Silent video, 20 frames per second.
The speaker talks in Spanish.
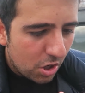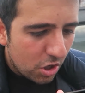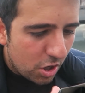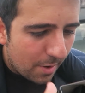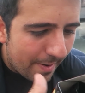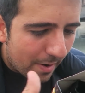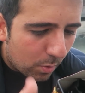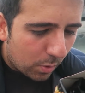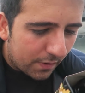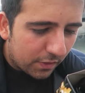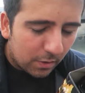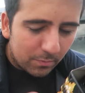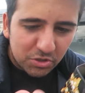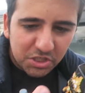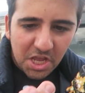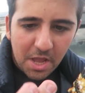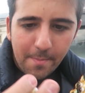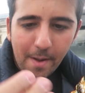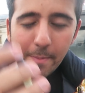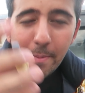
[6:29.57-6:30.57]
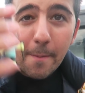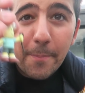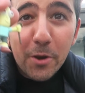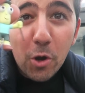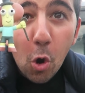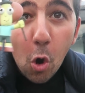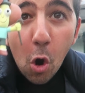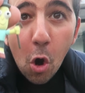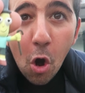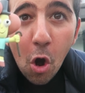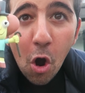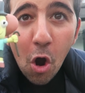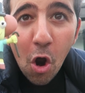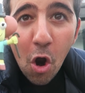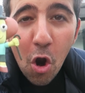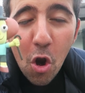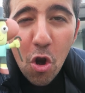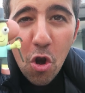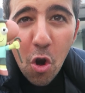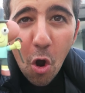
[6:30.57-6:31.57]
No me acuerdo cómo se llamaba, pero.
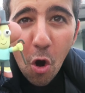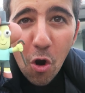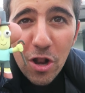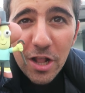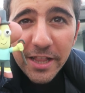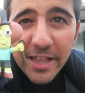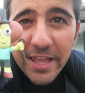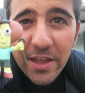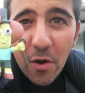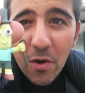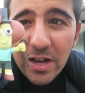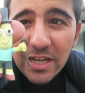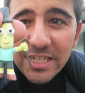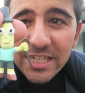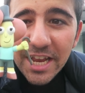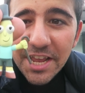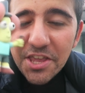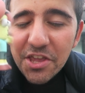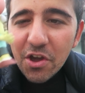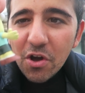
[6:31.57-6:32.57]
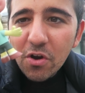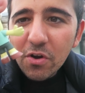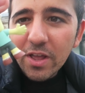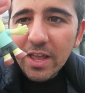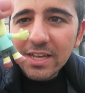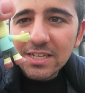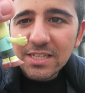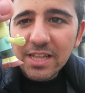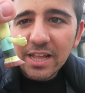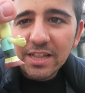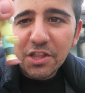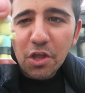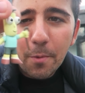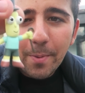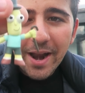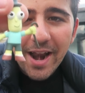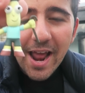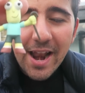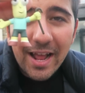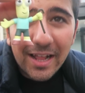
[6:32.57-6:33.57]
LOL, tío, el señor, este tío
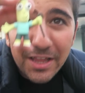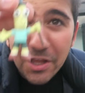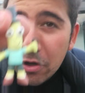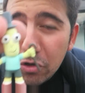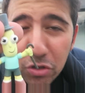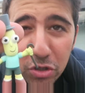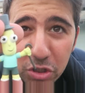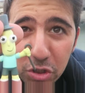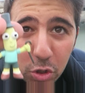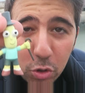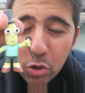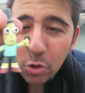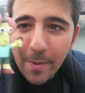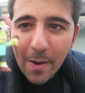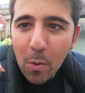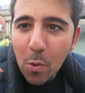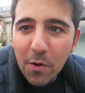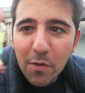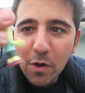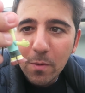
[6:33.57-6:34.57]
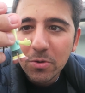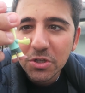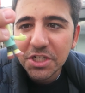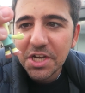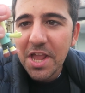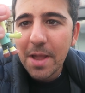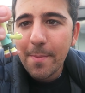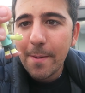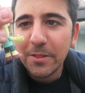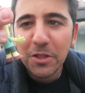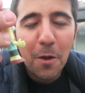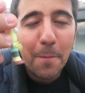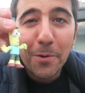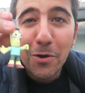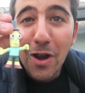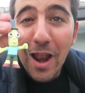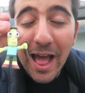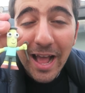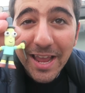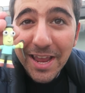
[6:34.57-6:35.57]
banana, tío. No, me acuerdo cómo se llama, tío,
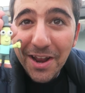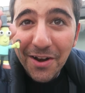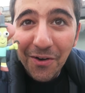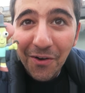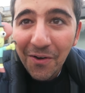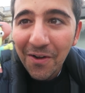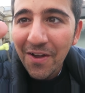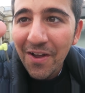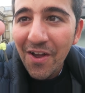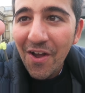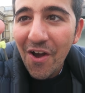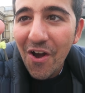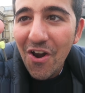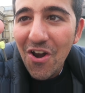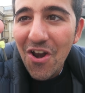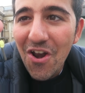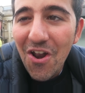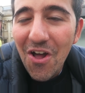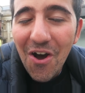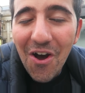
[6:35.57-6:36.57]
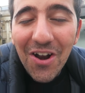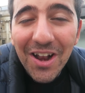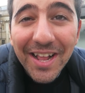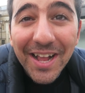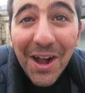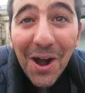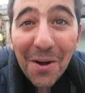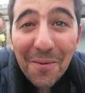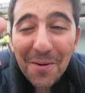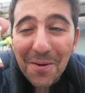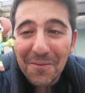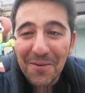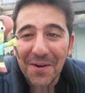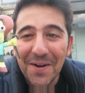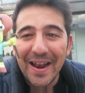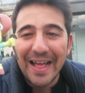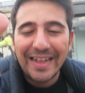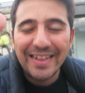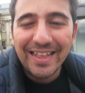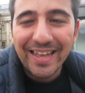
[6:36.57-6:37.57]
pero la quiero. LOL, cómo
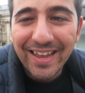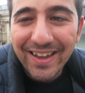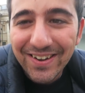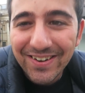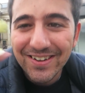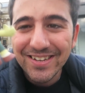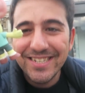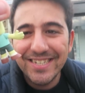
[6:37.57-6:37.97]
mola, tío.